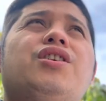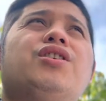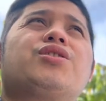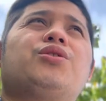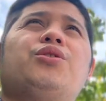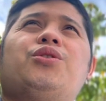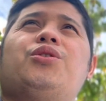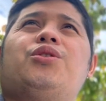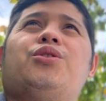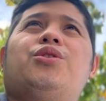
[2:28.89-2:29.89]

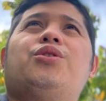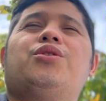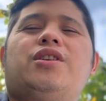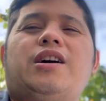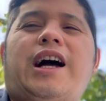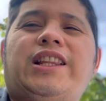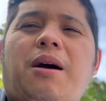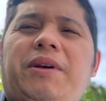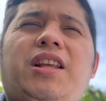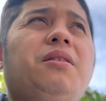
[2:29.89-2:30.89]
So, ang
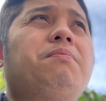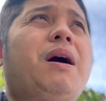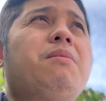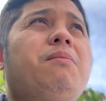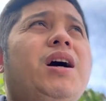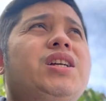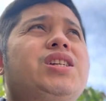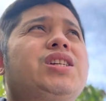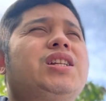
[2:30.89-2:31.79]
dami ding pangbabash